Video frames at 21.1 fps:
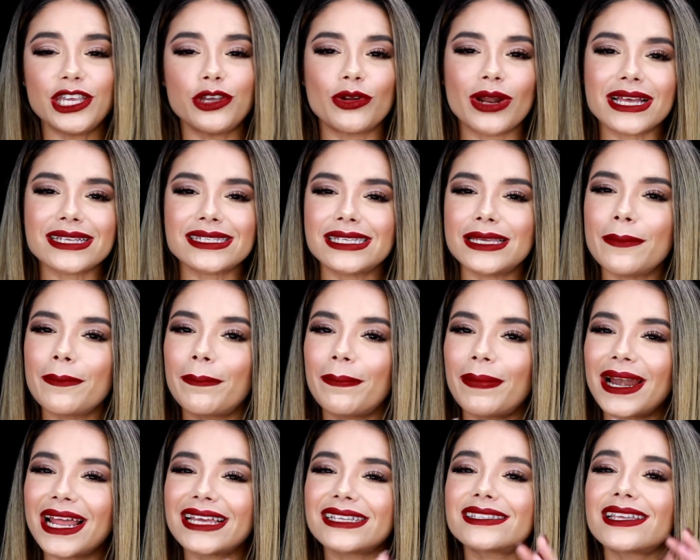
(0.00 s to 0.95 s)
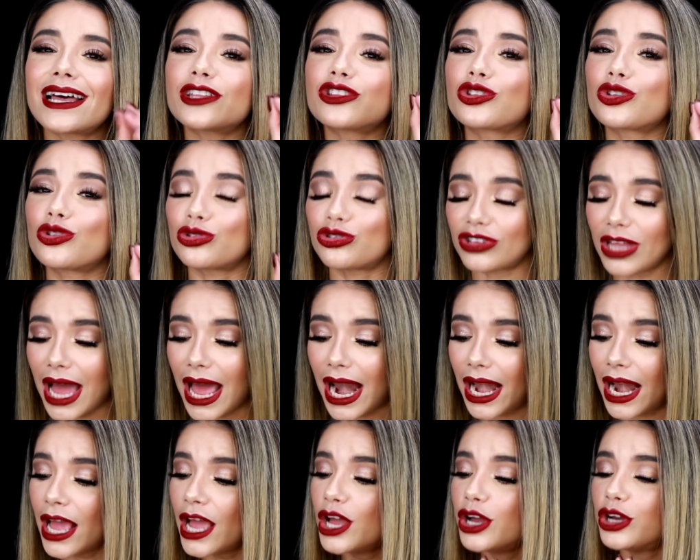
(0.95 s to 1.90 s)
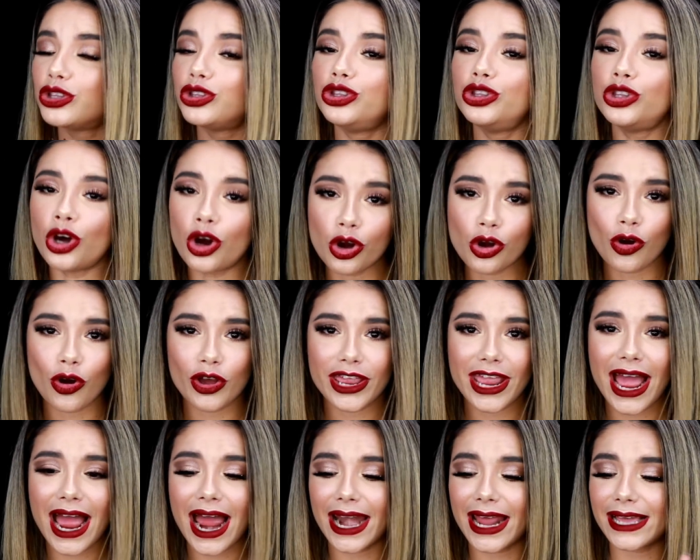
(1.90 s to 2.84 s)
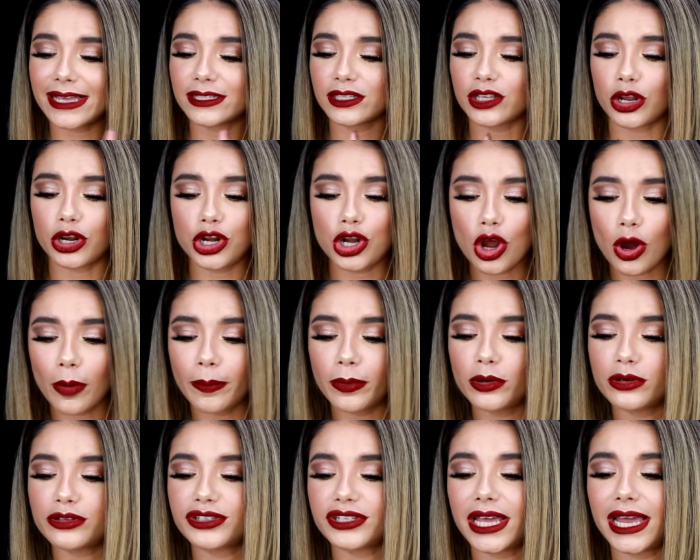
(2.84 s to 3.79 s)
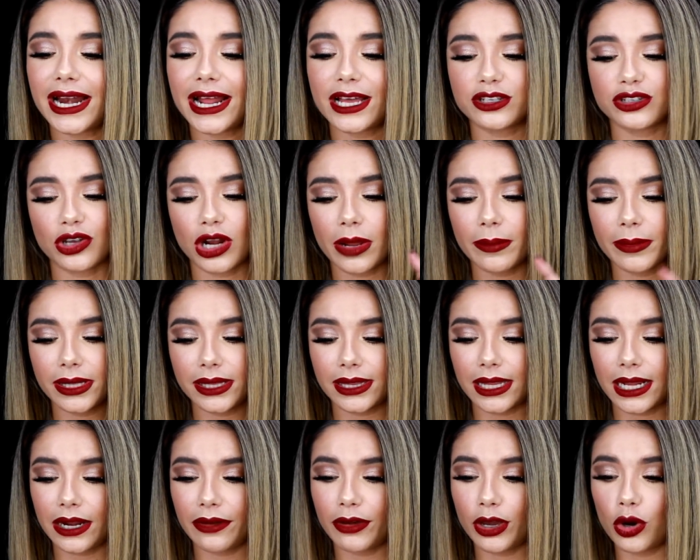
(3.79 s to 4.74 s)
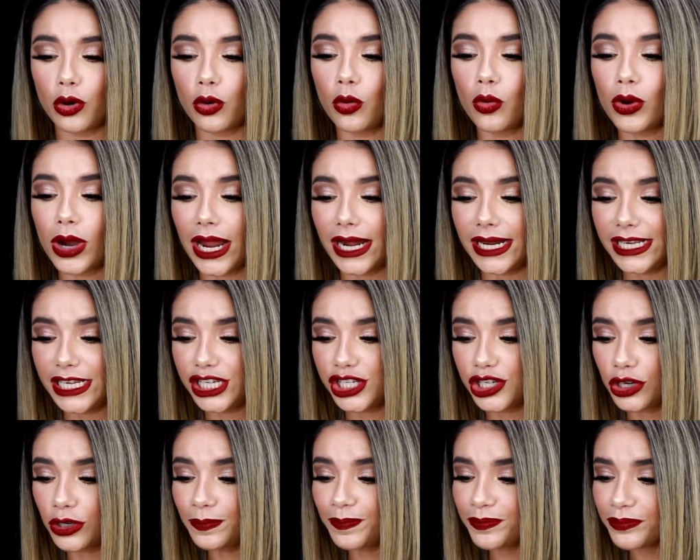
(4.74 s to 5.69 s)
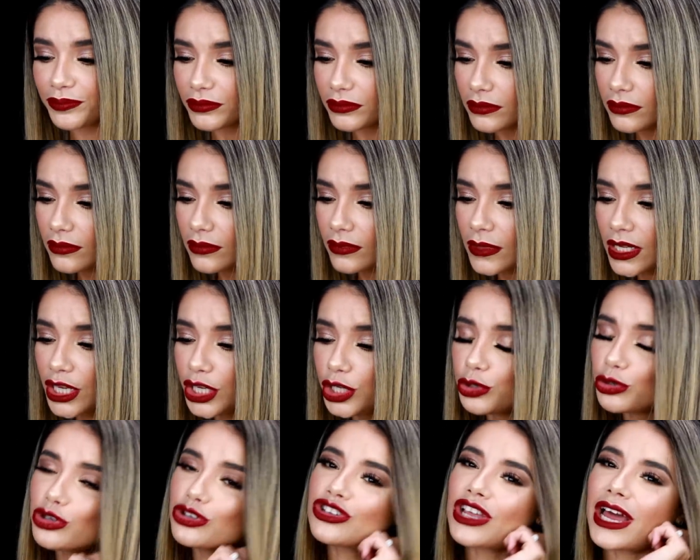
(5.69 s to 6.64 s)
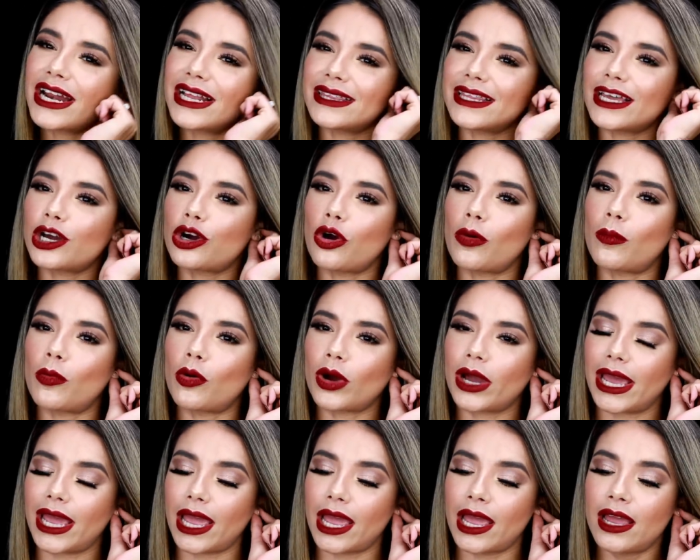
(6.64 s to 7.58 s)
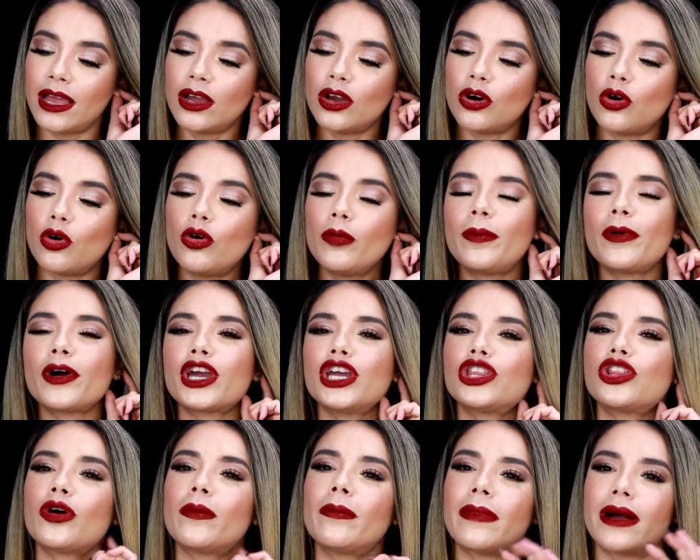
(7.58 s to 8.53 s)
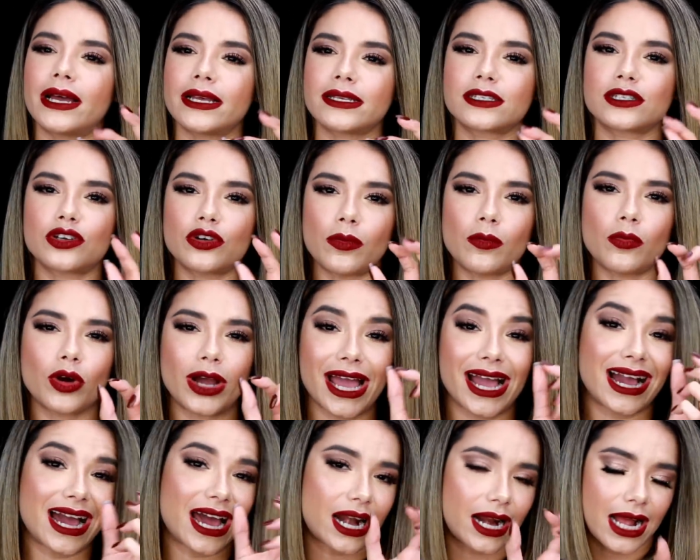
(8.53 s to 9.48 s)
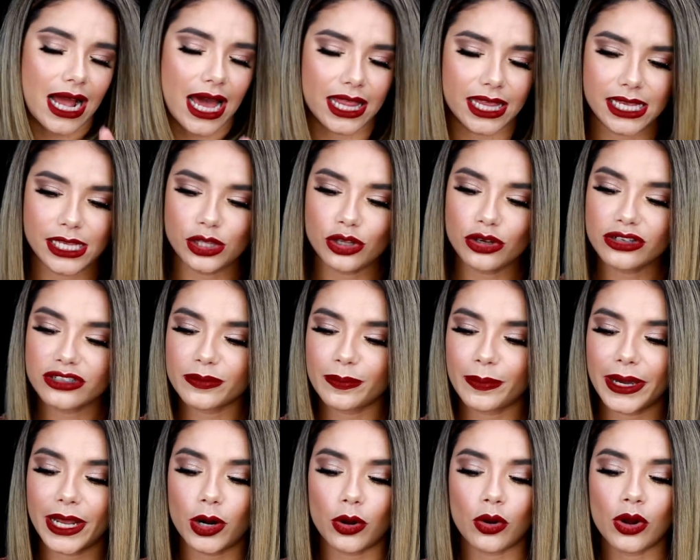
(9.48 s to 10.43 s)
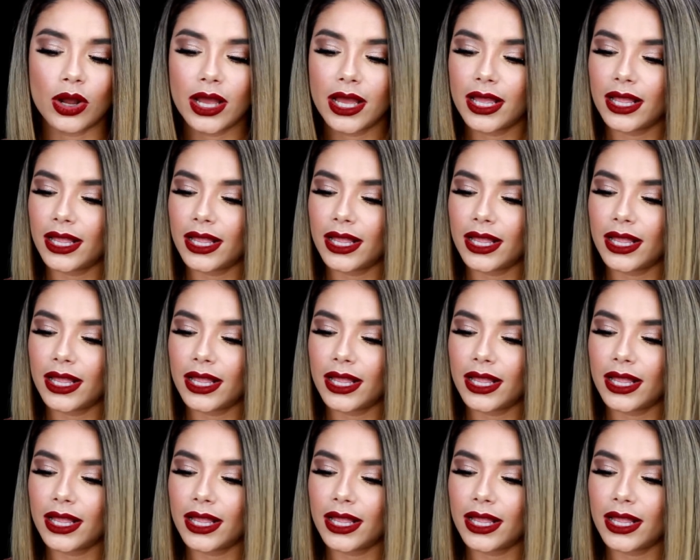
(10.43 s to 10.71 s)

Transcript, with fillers: y una simpleza total. No collares, no pulseras, solamente le veo un anillo y unos aretes como que un poquito más como que cargaditos, pero